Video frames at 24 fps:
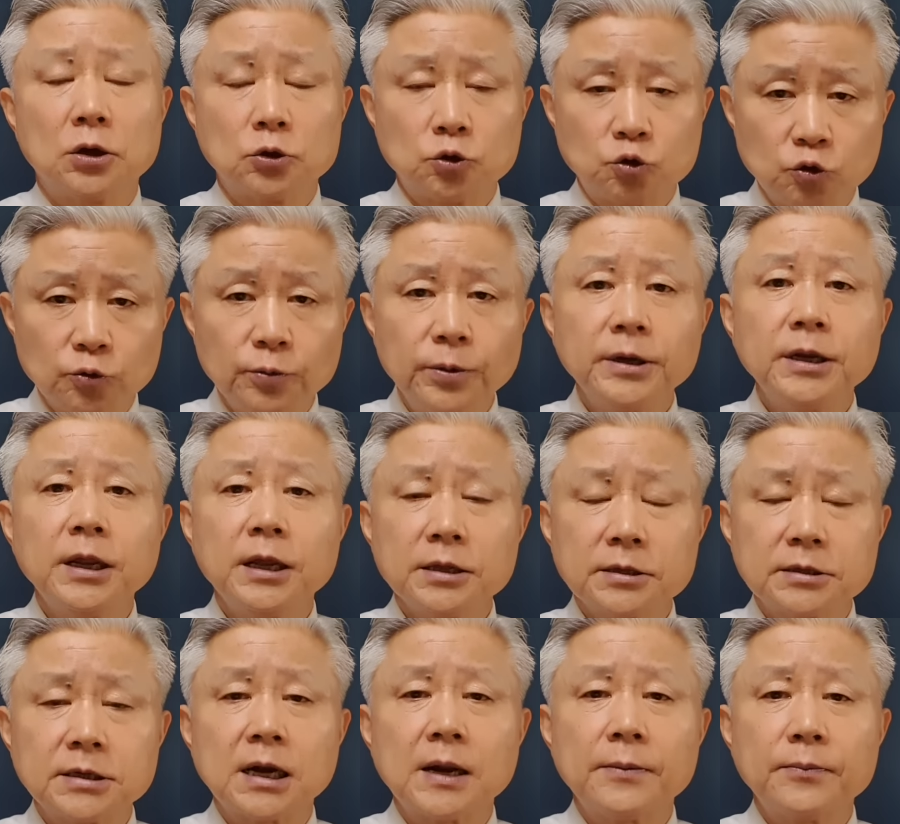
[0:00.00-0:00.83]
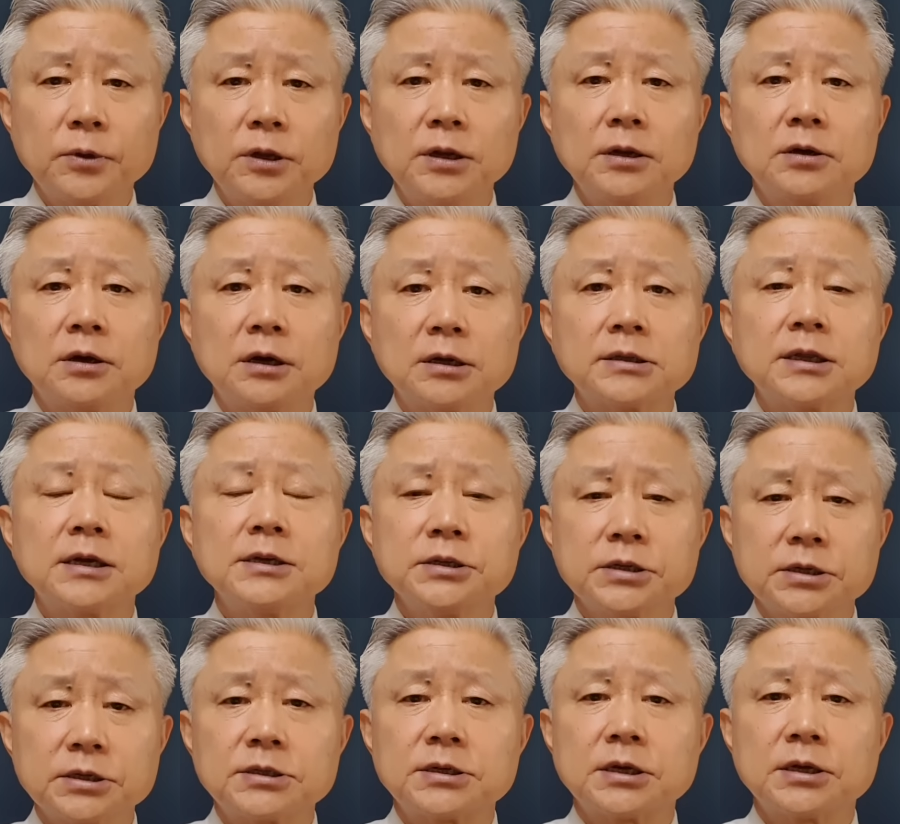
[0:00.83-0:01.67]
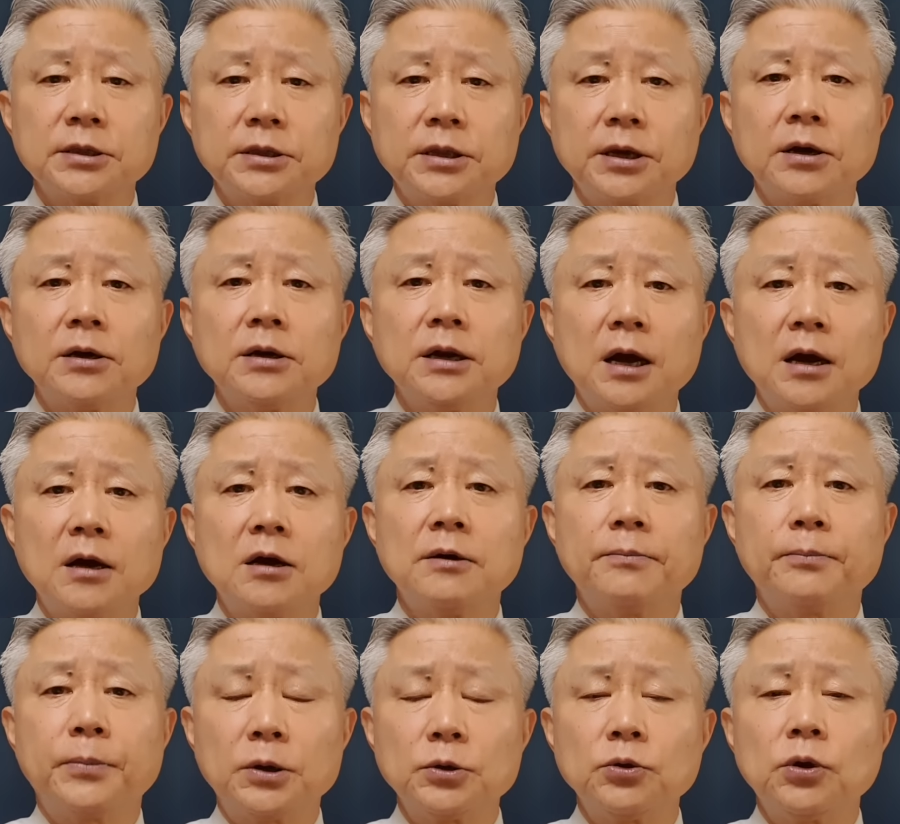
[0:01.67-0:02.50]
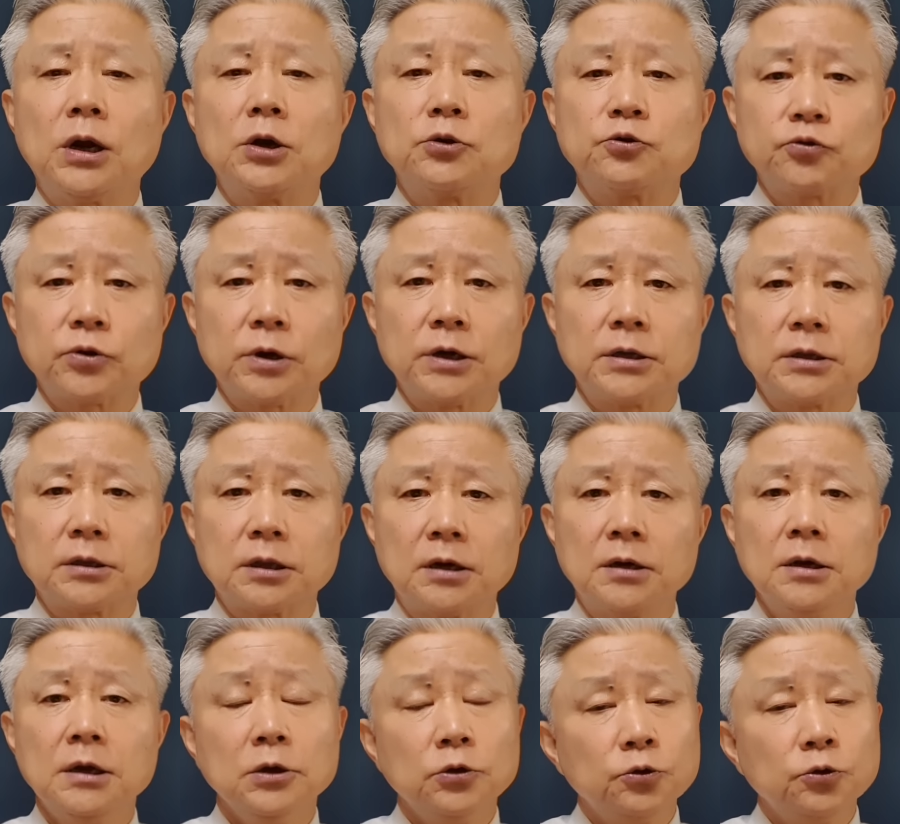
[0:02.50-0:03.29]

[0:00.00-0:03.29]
주변에 있는 사람들이 극단적인 선택을 한 것 봐도 알 수가 있다.